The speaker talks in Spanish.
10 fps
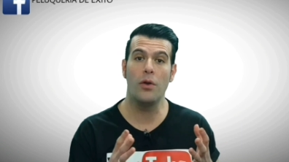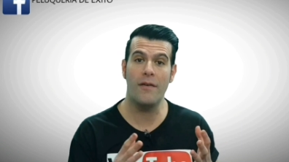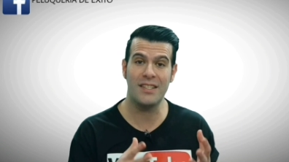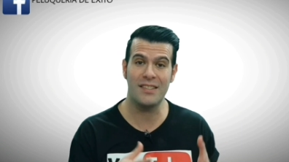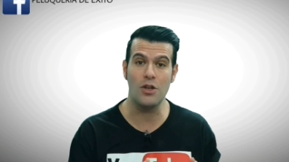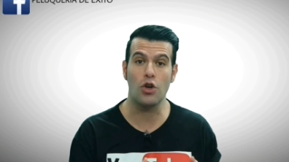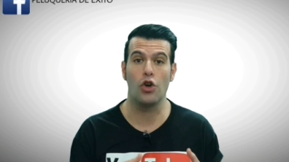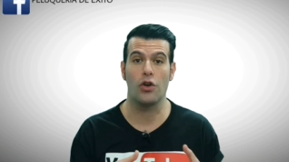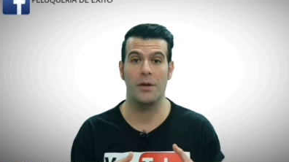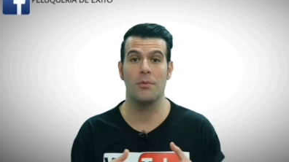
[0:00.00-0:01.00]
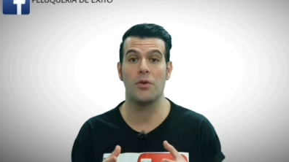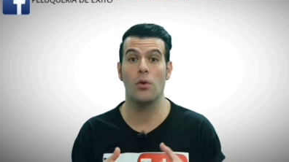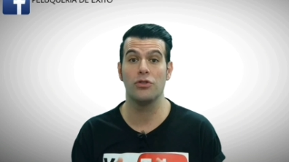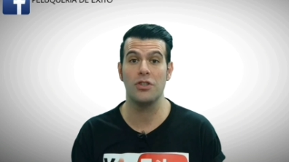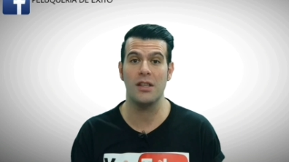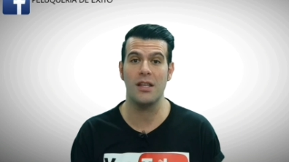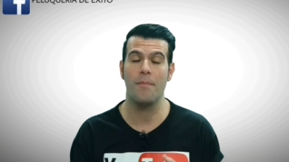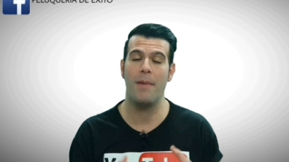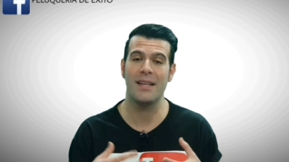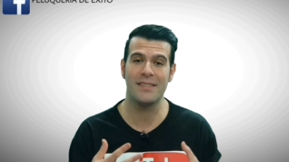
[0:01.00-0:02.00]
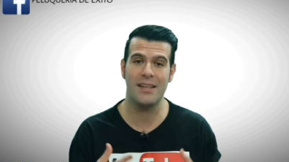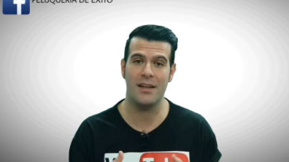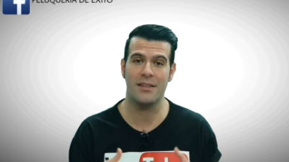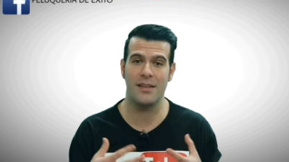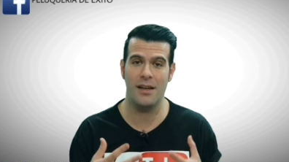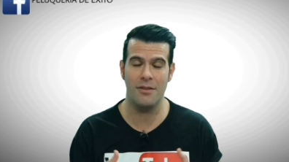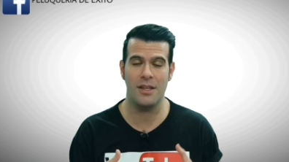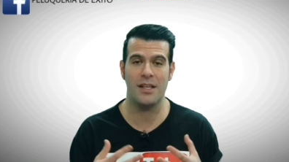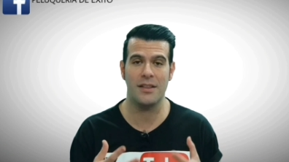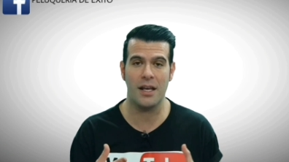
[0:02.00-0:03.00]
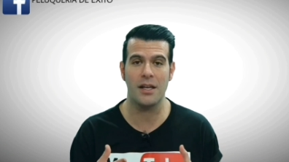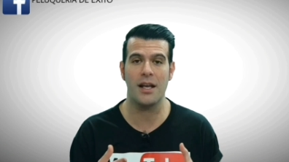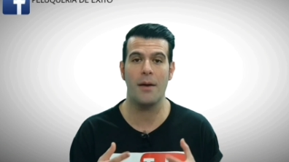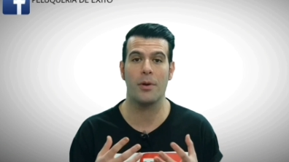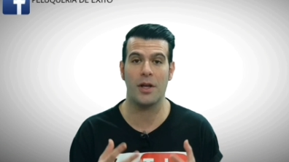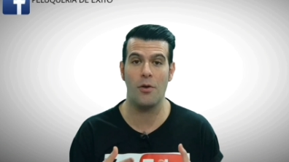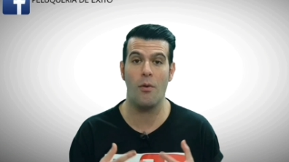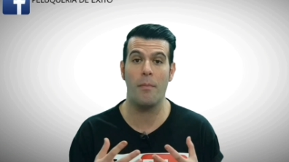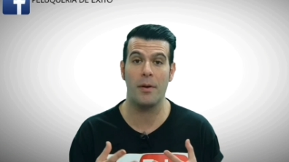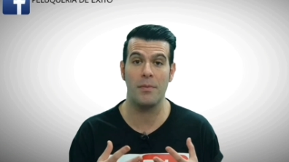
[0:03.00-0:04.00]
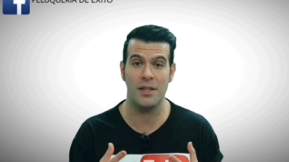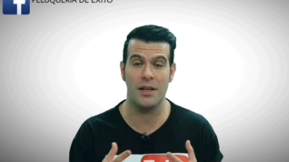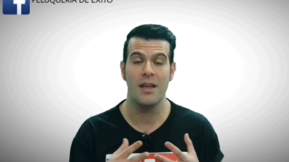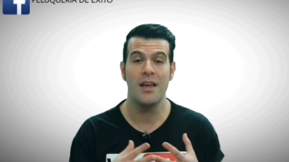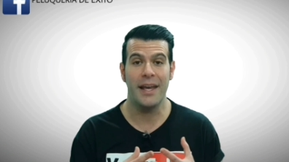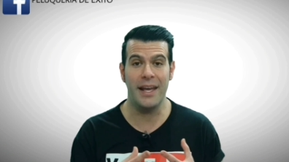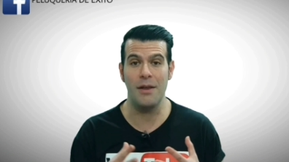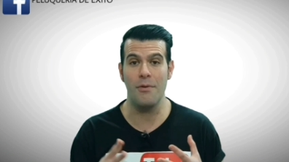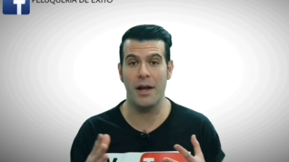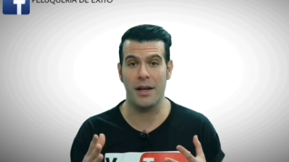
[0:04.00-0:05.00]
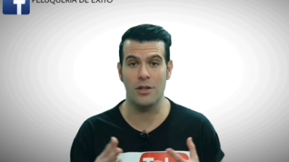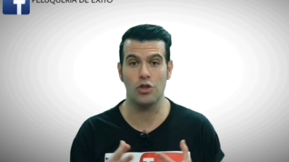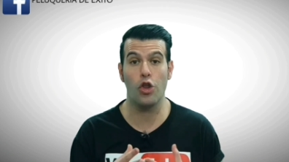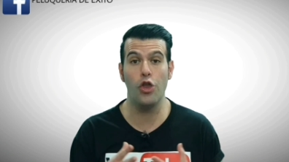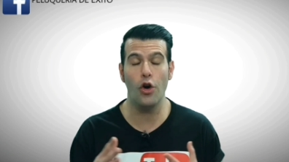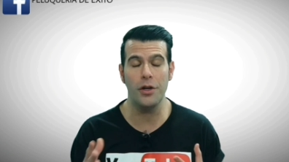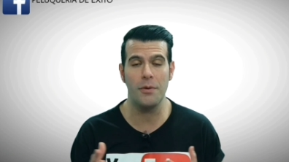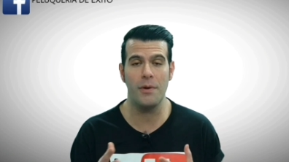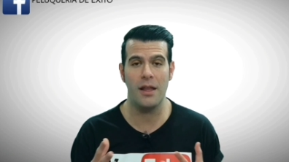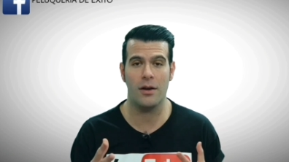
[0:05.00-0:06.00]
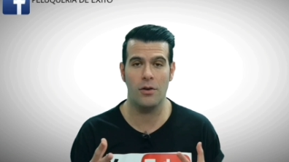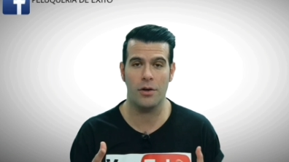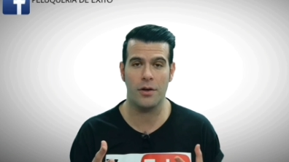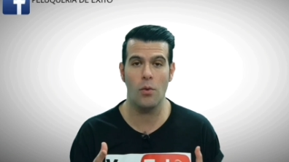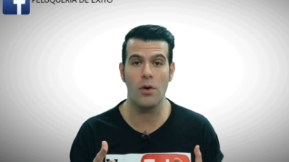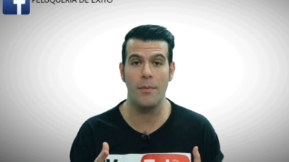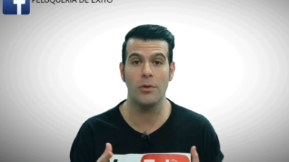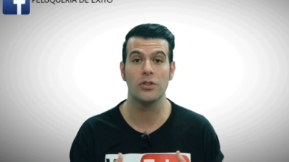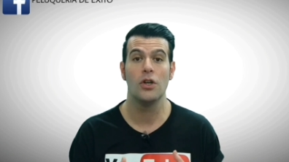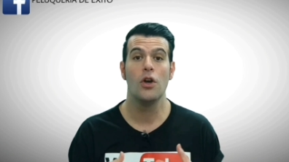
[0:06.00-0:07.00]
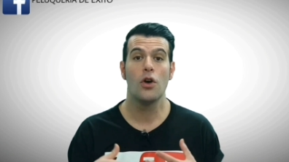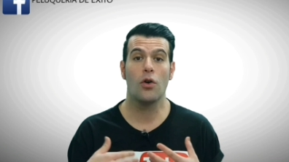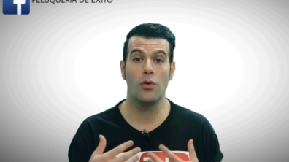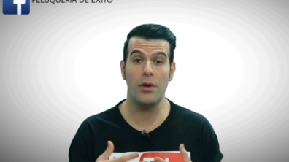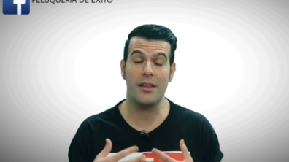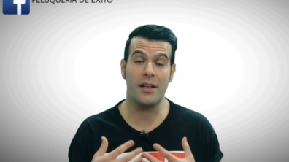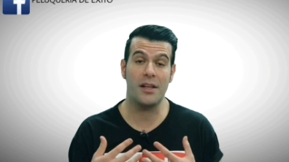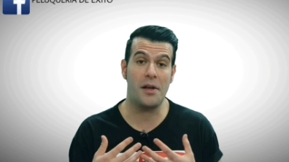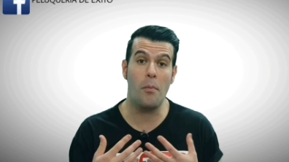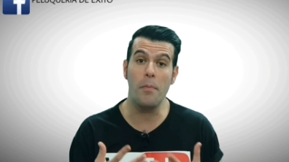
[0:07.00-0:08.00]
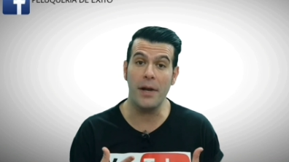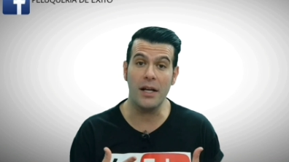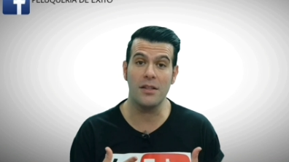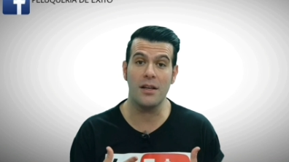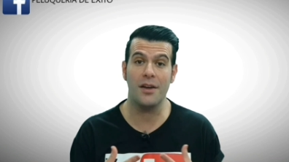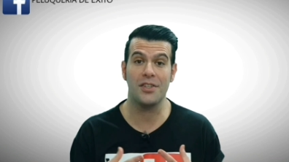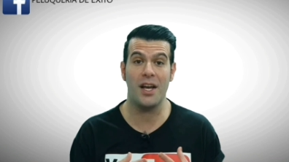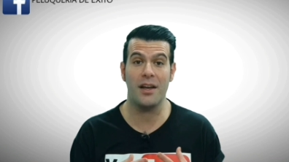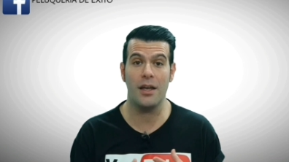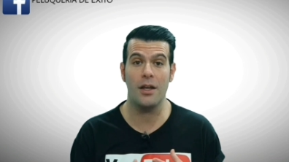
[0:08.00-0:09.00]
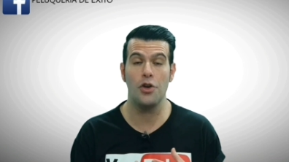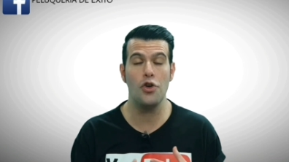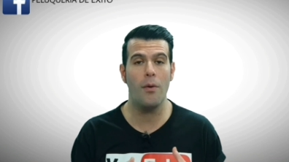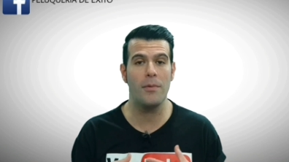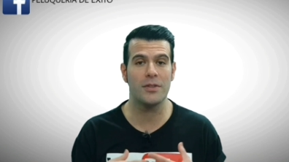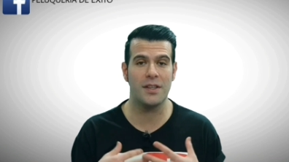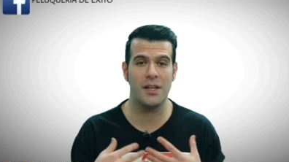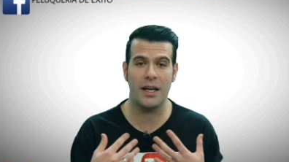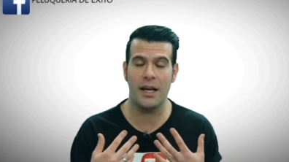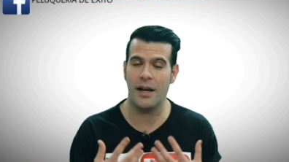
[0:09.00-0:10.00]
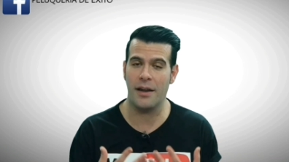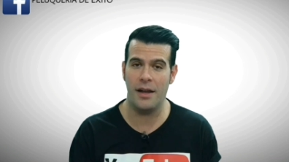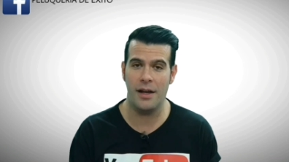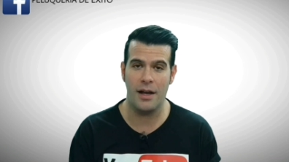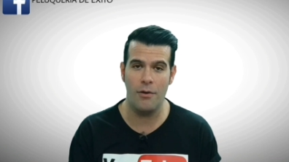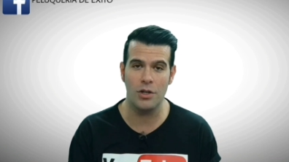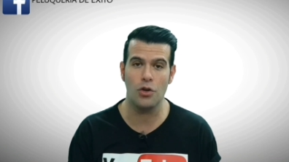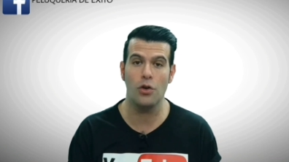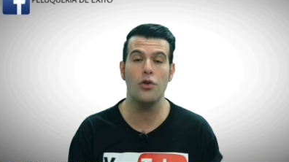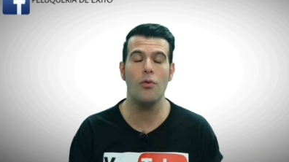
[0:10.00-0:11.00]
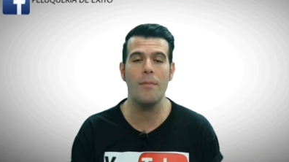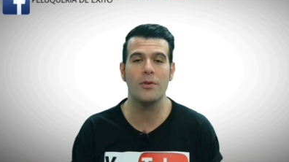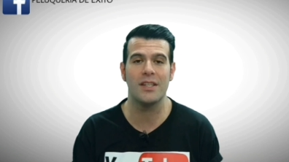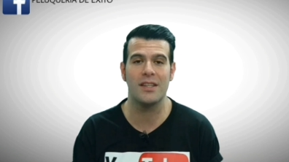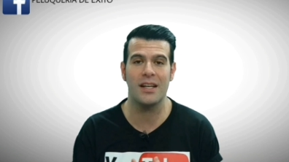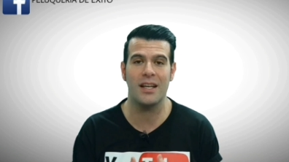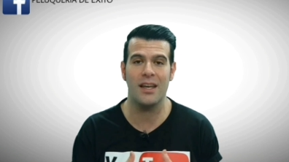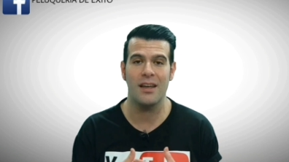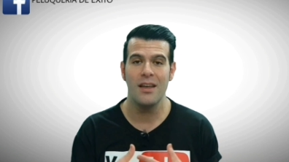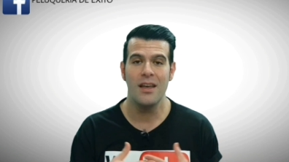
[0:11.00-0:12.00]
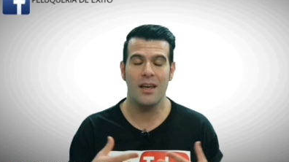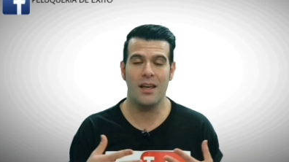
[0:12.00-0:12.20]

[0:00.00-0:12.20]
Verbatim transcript: o de una base 5 lo queremos llamar un 7, va a ser excelente esta técnica porque nos va a permitir elevar esos dos niveles de color que buscamos con una técnica muy práctica, ya que no vamos a tener que cargar el cabello, no vamos a tener que